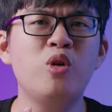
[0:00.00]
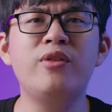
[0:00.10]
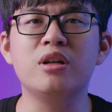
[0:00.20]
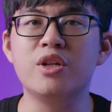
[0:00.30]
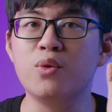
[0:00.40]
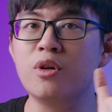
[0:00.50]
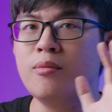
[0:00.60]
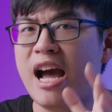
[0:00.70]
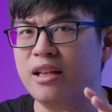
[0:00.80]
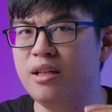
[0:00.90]
bộ phận người dùng cơ
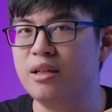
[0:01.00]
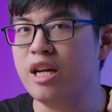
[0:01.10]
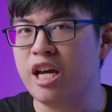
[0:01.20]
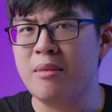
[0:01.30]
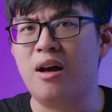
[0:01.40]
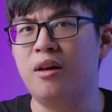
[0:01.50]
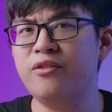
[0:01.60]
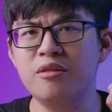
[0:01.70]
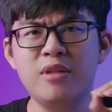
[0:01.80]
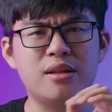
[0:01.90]
bản thì để bảo là
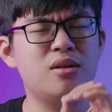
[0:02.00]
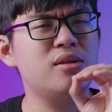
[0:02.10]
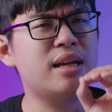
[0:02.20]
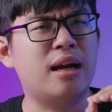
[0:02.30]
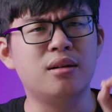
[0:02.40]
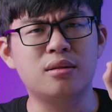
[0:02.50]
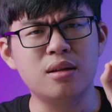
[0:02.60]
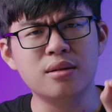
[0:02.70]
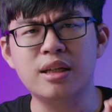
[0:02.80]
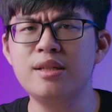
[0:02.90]
phân biệt rõ ràng được
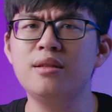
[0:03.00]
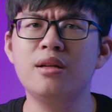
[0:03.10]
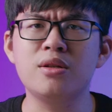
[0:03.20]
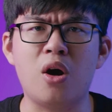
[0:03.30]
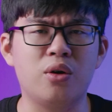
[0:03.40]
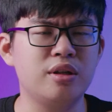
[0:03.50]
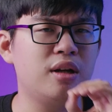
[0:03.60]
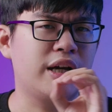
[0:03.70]
từng cái chi tiết nhỏ như